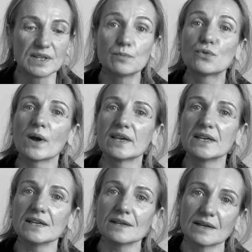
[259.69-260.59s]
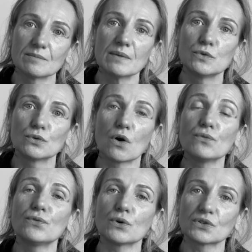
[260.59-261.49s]
déployer et même de
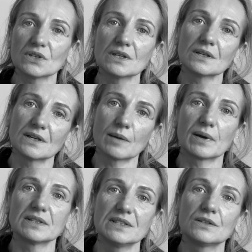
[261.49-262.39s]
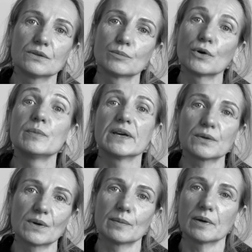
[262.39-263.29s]
renforcer la pratique
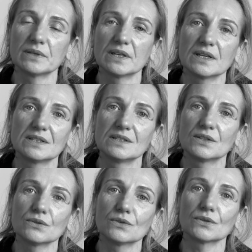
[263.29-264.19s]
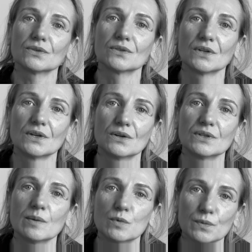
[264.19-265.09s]
première, quoi, la pratique existante euh,
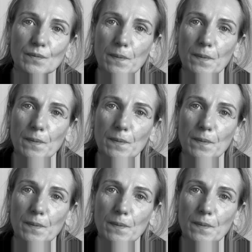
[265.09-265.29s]
en amont.